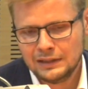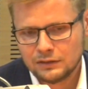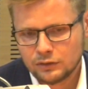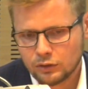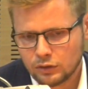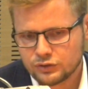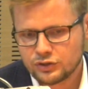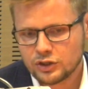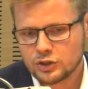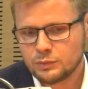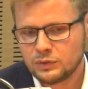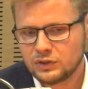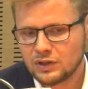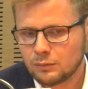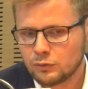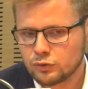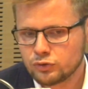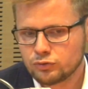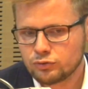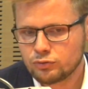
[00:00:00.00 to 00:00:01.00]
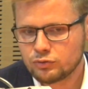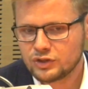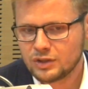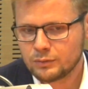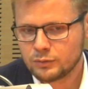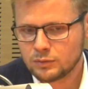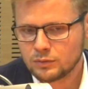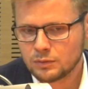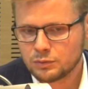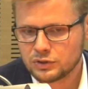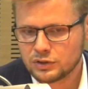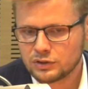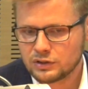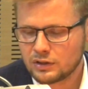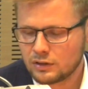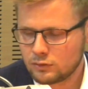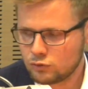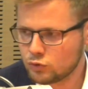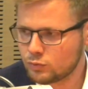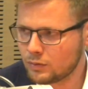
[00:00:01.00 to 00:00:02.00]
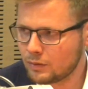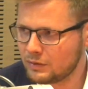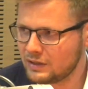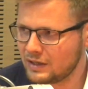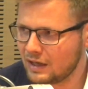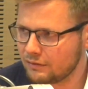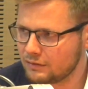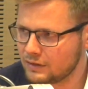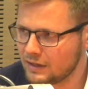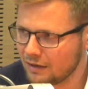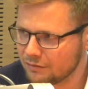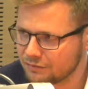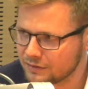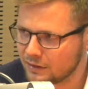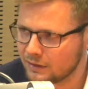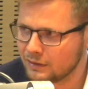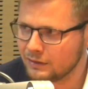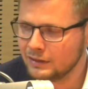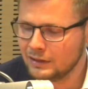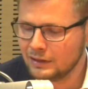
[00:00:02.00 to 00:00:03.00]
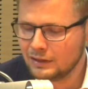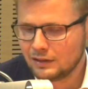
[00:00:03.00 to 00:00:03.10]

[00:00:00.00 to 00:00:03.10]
No chociażby na Morzu Śródziemnym, no przecież teraz już mamy jawne